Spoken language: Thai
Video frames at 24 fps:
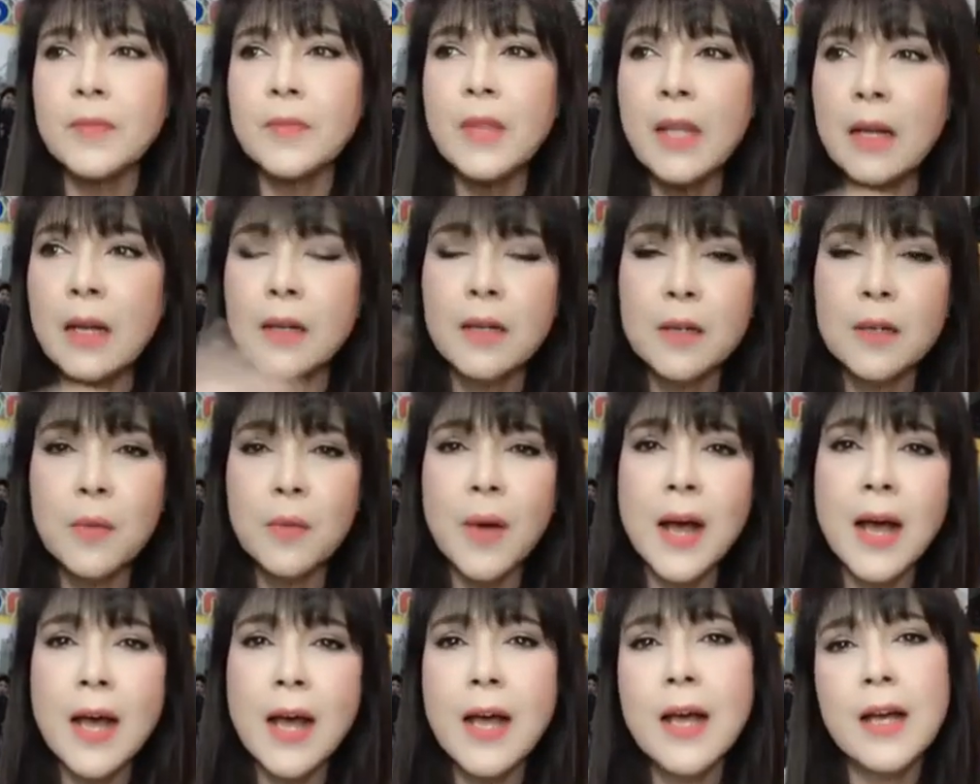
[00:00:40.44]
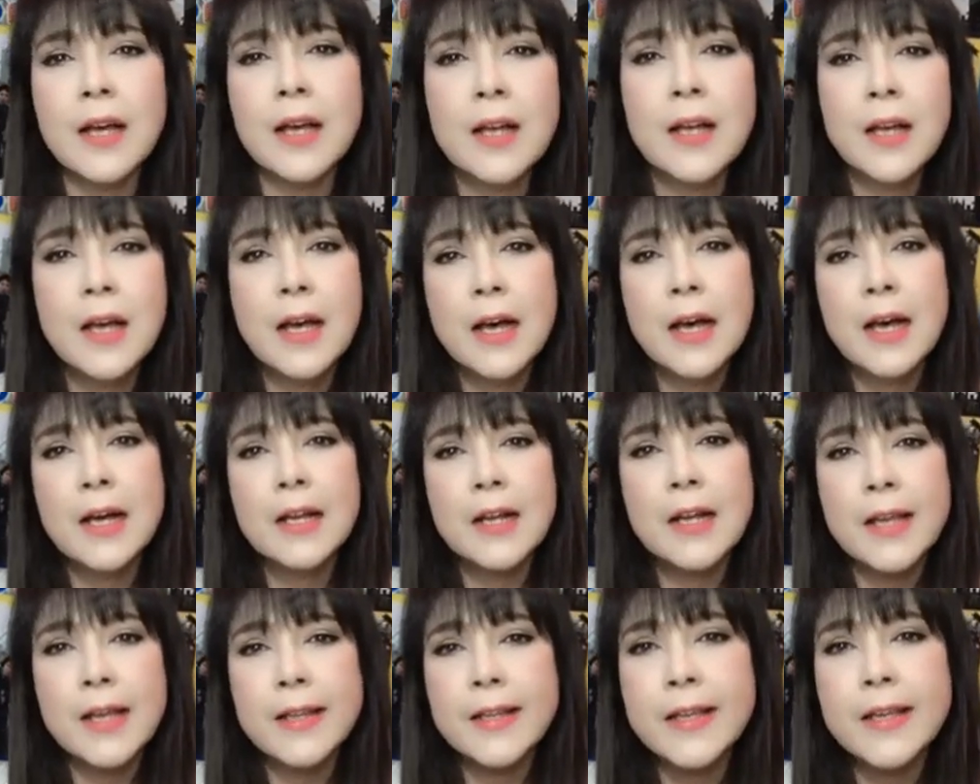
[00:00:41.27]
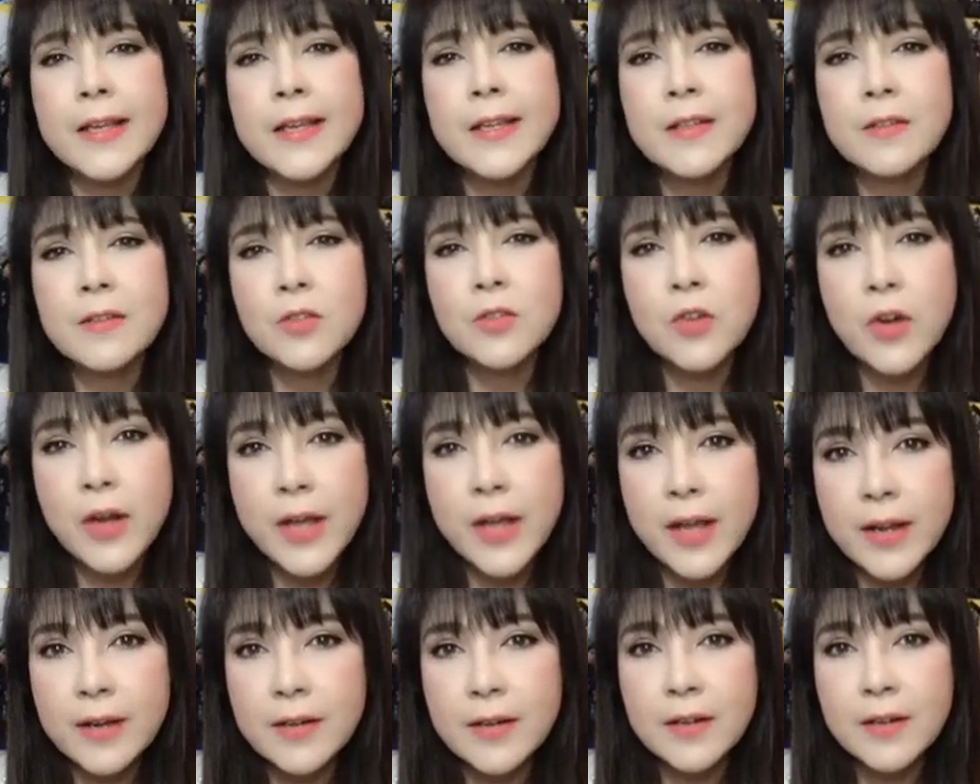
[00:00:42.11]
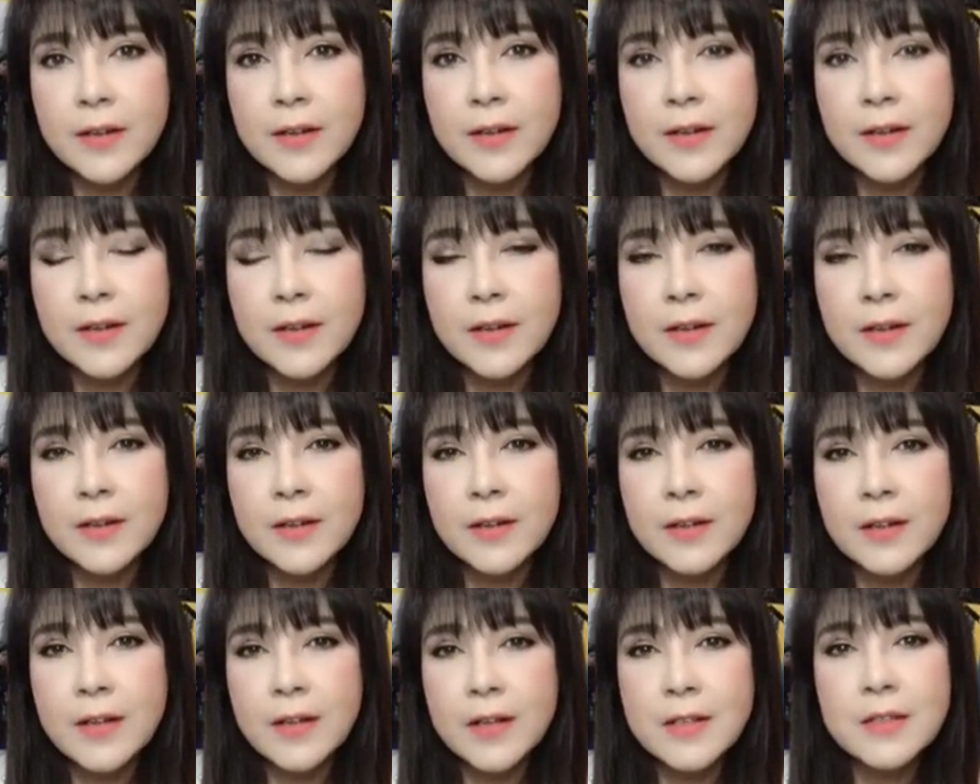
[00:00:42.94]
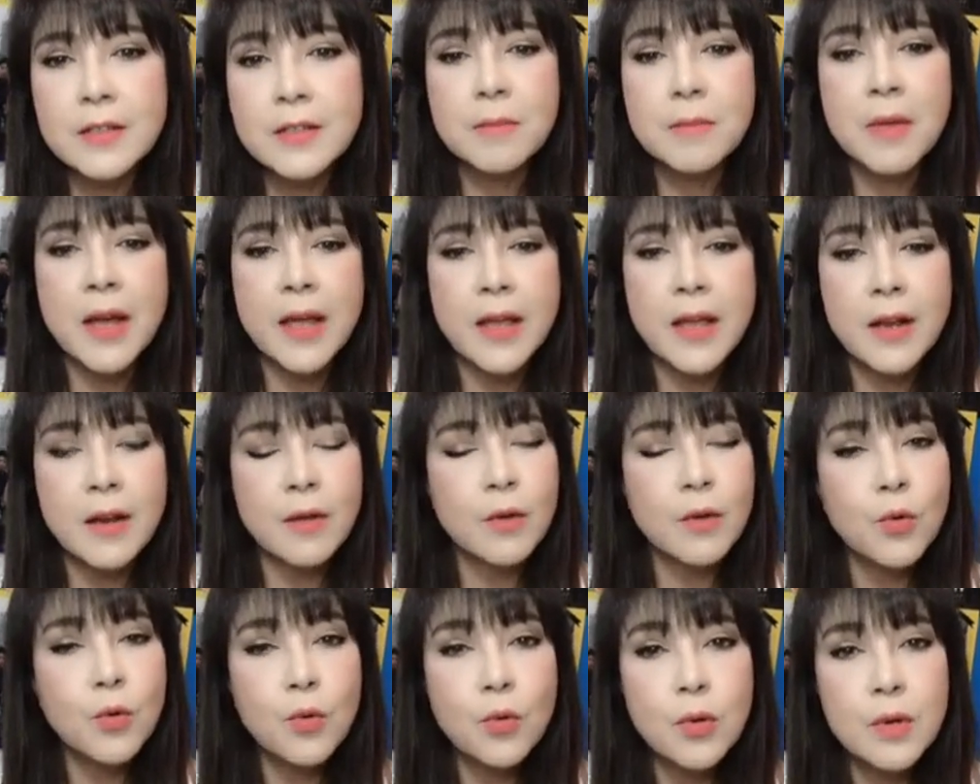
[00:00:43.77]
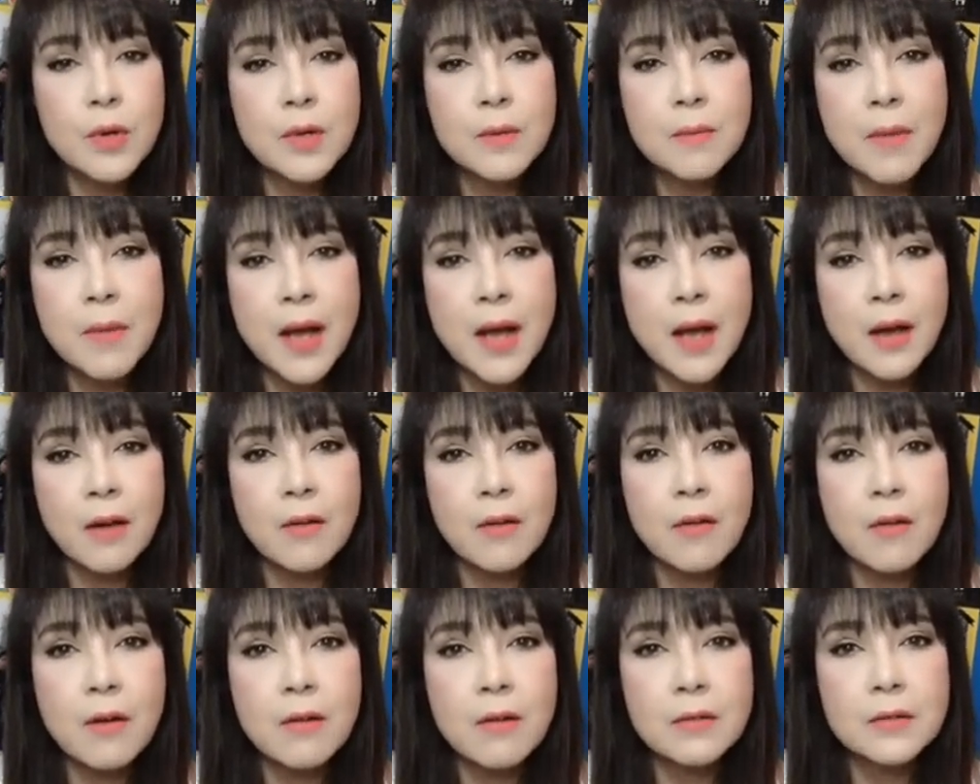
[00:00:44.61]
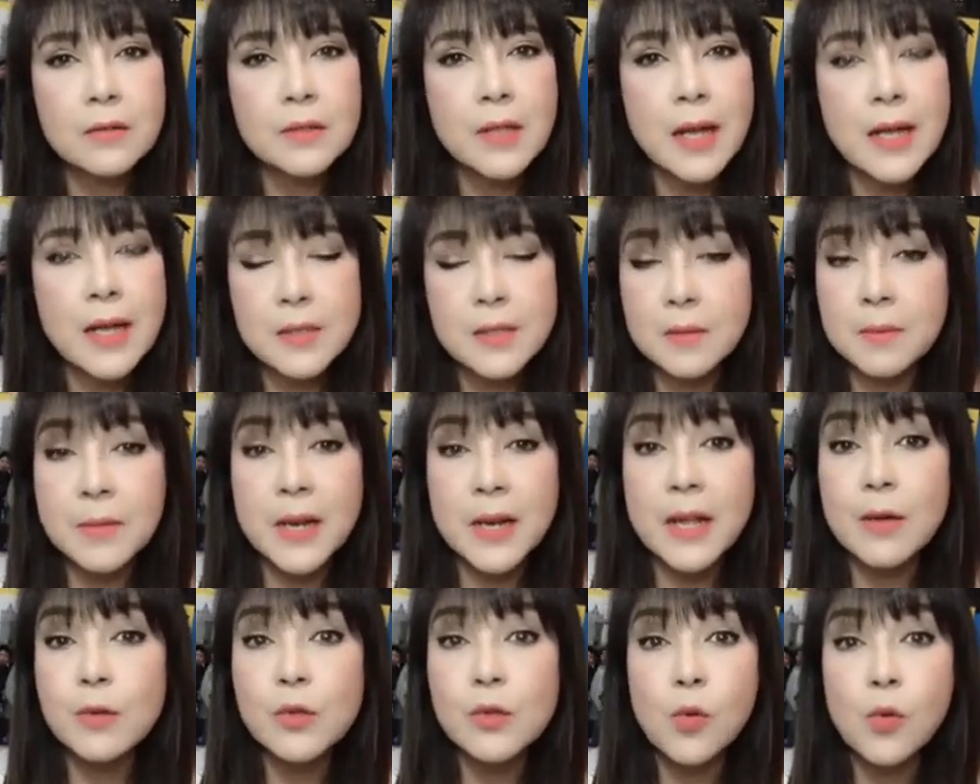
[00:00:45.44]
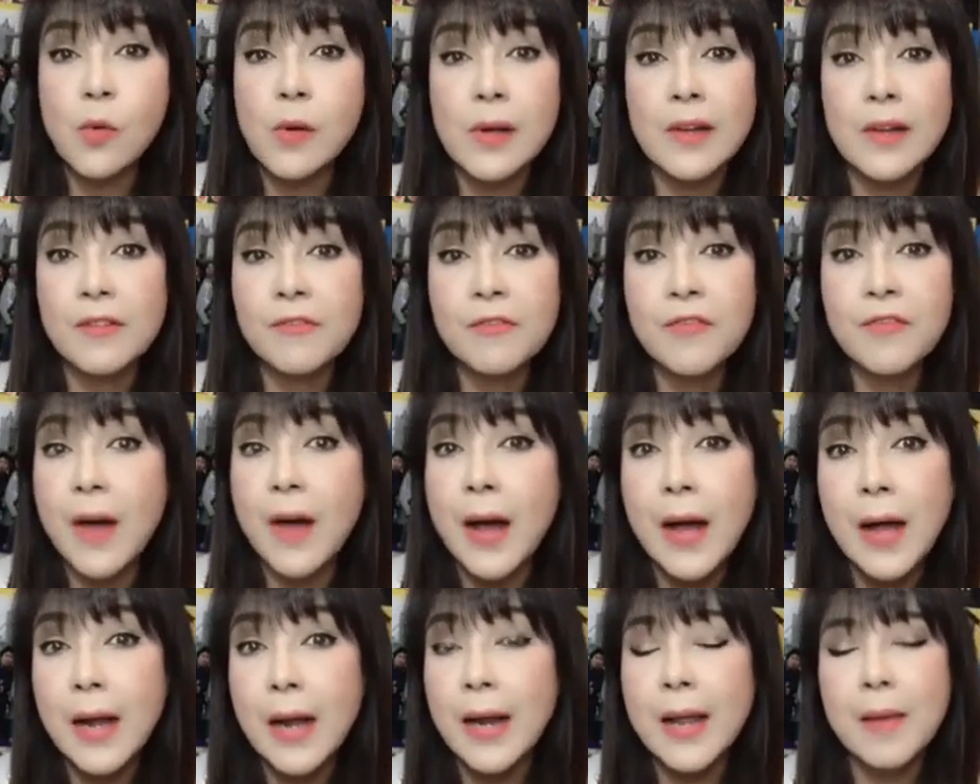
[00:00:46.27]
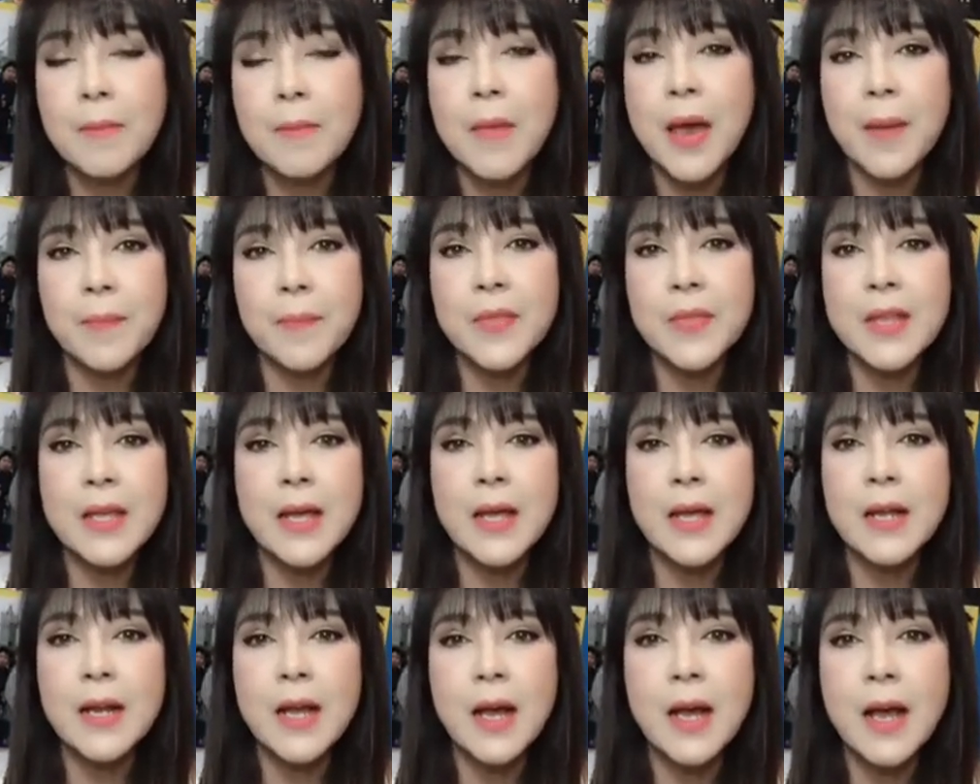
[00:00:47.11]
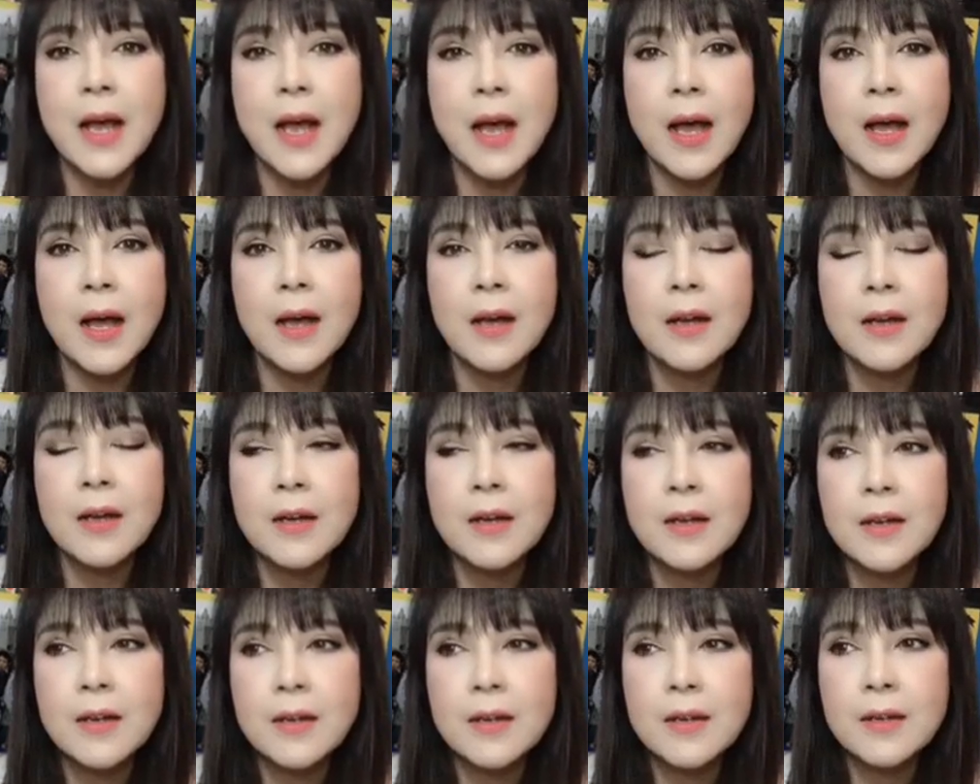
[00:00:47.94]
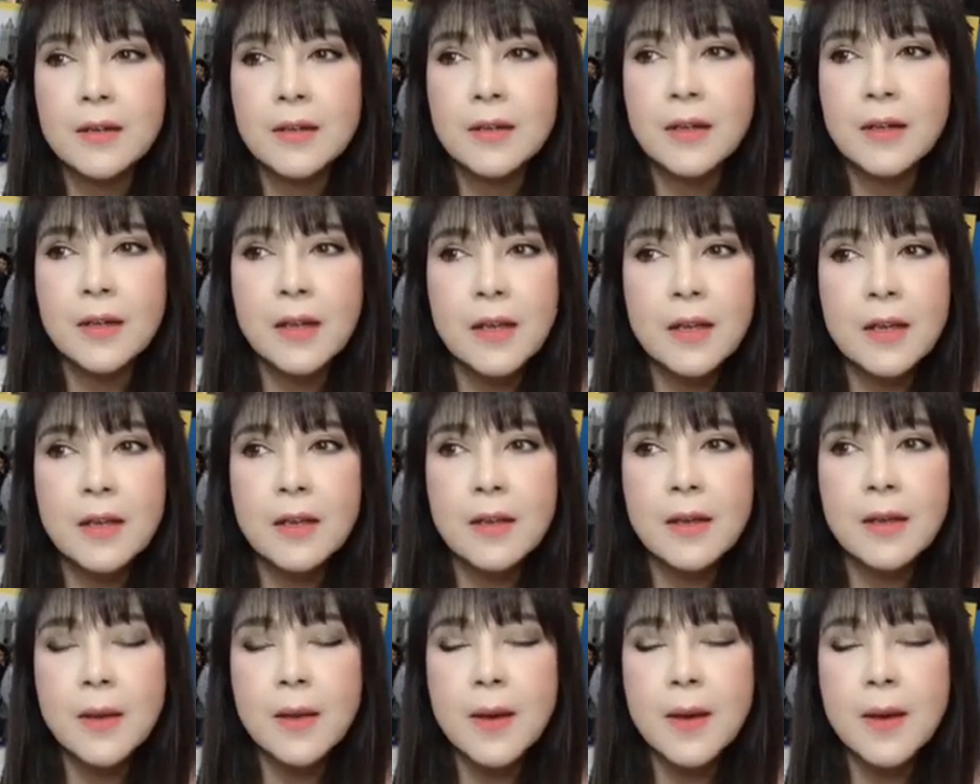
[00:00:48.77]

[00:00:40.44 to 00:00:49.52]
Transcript: หรือว่าอะไรที่อินเทรนทันสมัยแล้วรู้ขึ้นมาก็อาจจะมาเล่าสู่กันฟังอะไรแบบนี้นะคะ คราวนี้